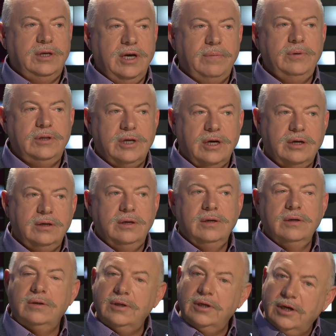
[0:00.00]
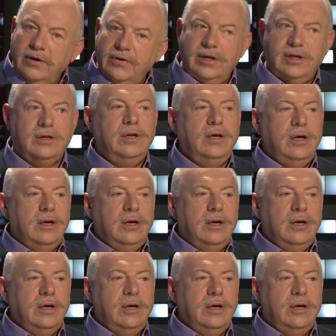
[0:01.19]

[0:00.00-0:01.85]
я бы так не говорил.